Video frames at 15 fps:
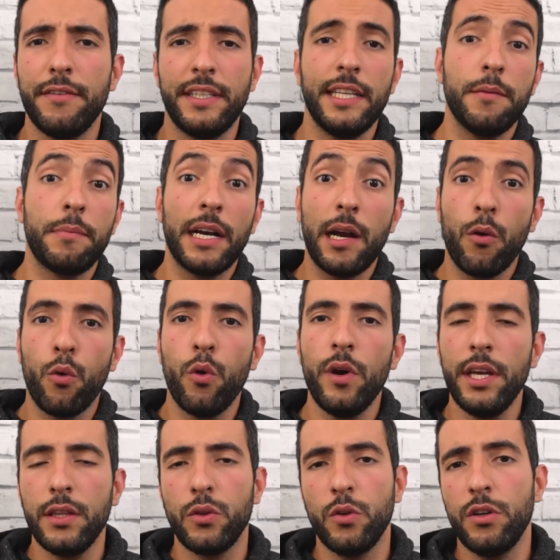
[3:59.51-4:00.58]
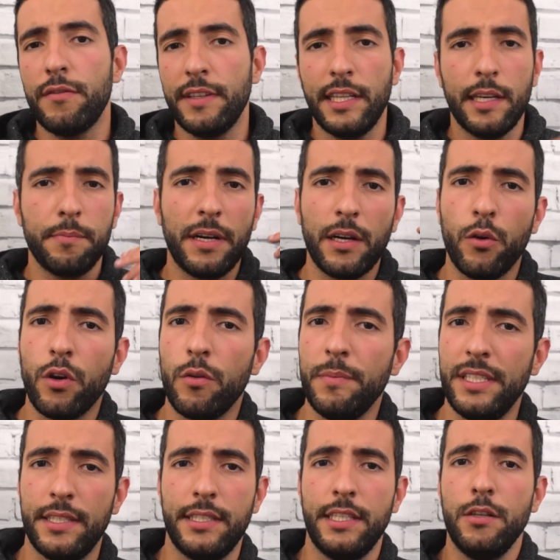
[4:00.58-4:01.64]
vai ter que pagar o corretor, vai ter que pagar a
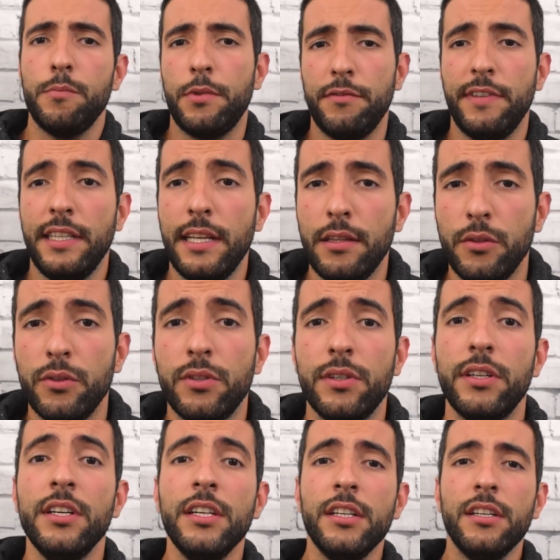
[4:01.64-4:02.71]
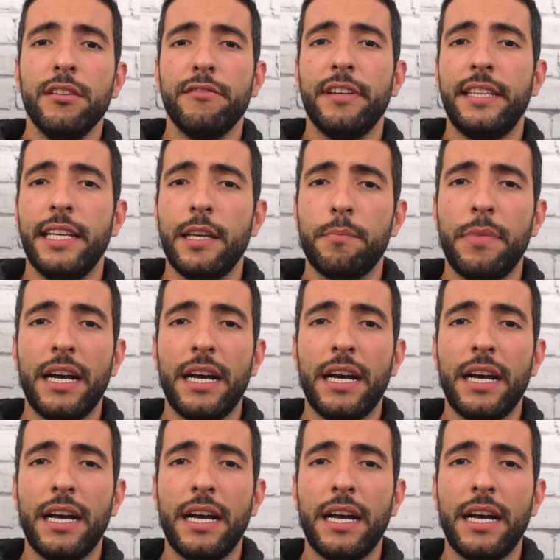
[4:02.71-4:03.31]
comissão para o vendedor, vai ter que